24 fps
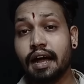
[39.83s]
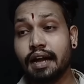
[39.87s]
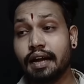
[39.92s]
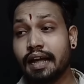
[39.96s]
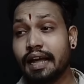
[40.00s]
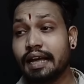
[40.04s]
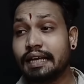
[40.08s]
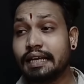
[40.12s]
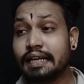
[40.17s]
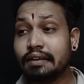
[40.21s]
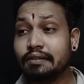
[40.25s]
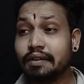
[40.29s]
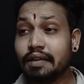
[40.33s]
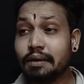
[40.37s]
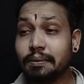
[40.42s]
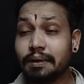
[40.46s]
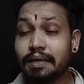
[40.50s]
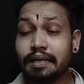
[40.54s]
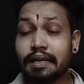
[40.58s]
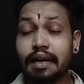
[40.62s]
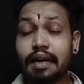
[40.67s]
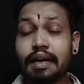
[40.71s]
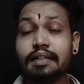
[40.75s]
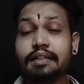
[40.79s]
ஆனா இவர் இப்படி
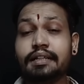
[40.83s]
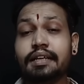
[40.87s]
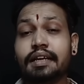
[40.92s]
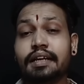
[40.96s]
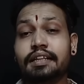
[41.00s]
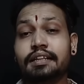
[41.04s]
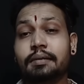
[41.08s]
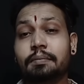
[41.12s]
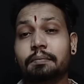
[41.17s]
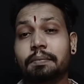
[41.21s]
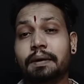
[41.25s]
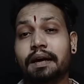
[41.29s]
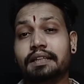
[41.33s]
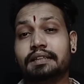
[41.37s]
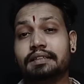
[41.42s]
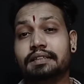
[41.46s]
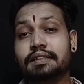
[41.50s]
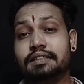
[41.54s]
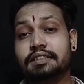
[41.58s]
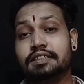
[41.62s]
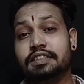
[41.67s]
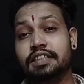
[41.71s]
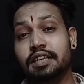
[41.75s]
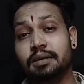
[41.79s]
நடந்துக்கிறத
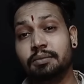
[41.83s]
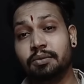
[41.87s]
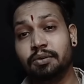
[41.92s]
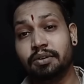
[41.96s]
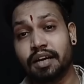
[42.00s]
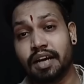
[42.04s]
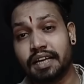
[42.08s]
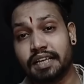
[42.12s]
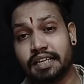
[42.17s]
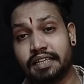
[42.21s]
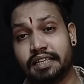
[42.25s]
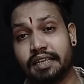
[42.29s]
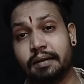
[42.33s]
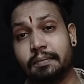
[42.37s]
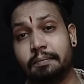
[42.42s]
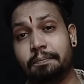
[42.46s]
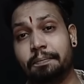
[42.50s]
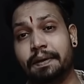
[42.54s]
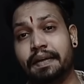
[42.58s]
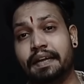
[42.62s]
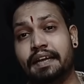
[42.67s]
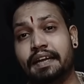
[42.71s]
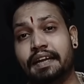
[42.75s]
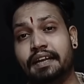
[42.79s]
பார்த்துட்டு திமுக
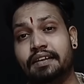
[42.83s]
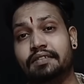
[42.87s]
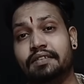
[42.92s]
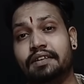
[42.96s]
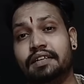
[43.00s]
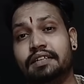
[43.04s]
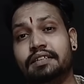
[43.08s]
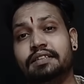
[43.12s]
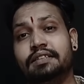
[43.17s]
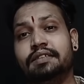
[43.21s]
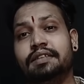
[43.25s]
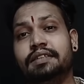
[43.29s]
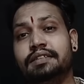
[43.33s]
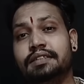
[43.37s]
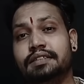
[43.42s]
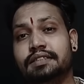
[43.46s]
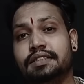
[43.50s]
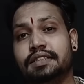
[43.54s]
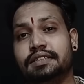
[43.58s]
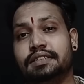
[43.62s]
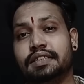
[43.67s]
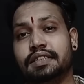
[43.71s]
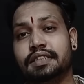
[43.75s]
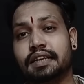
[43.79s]
எம்பிக்களை விழுந்து விழுந்து
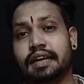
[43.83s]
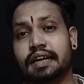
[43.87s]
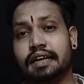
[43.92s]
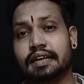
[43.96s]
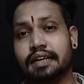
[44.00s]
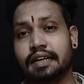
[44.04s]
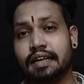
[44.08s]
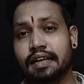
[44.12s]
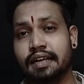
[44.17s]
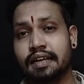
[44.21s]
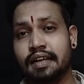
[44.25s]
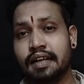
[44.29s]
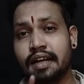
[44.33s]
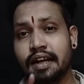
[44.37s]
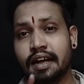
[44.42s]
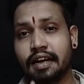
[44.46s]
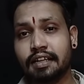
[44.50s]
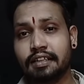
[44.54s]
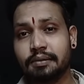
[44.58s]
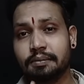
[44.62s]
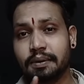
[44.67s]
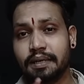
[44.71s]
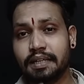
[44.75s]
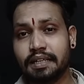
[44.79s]
சிரிச்சிருக்காங்க
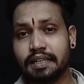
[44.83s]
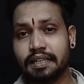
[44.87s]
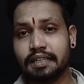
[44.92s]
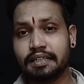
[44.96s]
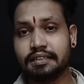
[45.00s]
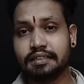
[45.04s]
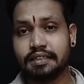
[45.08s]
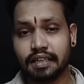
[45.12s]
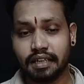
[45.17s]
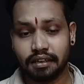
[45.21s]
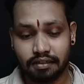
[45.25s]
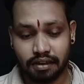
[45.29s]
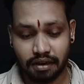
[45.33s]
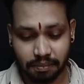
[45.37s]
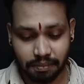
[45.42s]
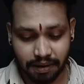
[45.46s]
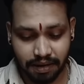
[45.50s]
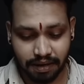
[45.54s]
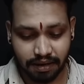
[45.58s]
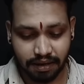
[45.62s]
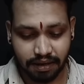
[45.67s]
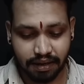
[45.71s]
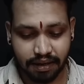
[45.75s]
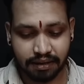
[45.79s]
அது பற்றி தெளிவா
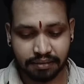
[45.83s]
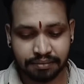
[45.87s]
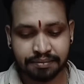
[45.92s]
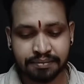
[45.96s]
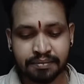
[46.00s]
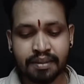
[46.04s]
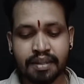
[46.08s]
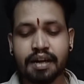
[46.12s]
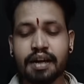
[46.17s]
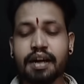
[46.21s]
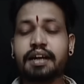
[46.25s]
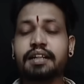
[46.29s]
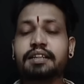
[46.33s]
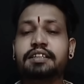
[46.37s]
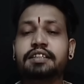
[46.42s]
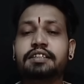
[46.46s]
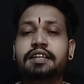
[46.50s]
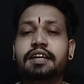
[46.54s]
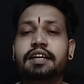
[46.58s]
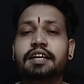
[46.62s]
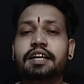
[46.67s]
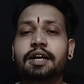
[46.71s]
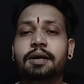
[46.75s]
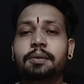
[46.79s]
பார்க்கலாம்
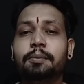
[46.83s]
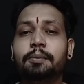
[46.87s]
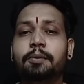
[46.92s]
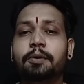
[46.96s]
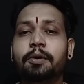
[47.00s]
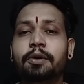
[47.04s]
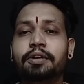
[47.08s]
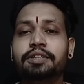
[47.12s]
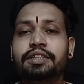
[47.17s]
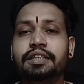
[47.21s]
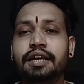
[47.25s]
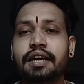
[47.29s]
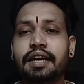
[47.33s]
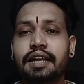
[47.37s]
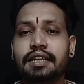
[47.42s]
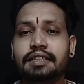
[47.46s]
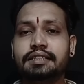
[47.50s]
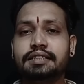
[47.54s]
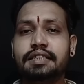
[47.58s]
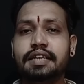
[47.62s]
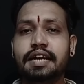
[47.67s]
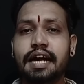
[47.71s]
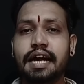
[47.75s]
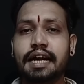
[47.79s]
அடுத்ததாக மோடி
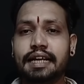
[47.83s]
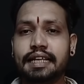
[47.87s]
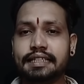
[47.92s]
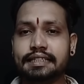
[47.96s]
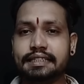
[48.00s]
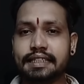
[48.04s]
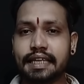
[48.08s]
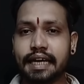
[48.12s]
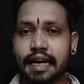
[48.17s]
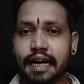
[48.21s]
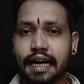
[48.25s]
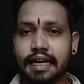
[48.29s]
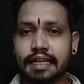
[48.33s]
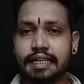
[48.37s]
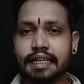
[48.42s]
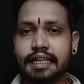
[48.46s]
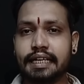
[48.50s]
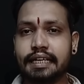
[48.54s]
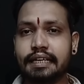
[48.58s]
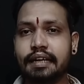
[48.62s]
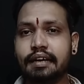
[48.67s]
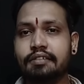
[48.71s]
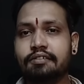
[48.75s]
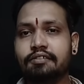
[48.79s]
அரசு அடிச்ச
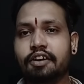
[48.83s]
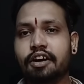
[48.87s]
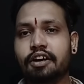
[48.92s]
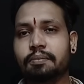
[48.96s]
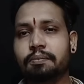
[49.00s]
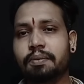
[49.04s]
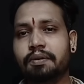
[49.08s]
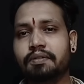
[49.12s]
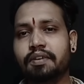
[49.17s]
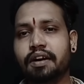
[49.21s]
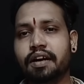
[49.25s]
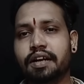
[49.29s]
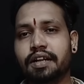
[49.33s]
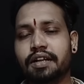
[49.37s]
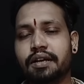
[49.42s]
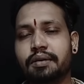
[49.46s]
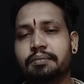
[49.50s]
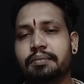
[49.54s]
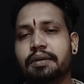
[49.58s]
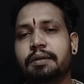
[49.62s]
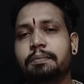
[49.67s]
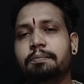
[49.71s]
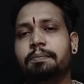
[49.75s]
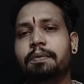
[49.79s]
அடியில் வக்பு வாரியம்
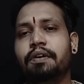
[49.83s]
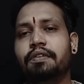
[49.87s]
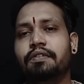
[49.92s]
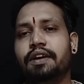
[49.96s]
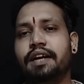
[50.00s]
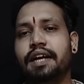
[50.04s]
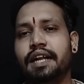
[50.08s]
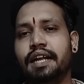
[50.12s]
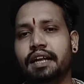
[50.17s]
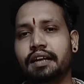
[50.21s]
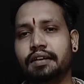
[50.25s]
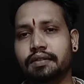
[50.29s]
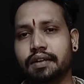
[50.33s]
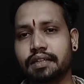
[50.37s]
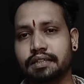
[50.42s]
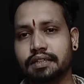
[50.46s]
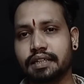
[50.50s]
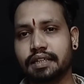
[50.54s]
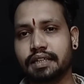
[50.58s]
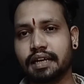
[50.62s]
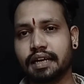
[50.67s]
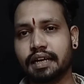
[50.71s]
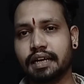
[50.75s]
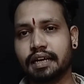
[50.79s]
இப்போ வழிக்கு
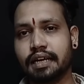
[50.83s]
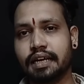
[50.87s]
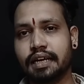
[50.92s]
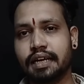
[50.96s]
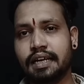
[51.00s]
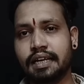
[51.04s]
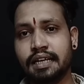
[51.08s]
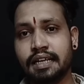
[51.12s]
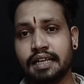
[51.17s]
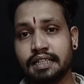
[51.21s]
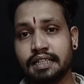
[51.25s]
வந்திருக்காங்க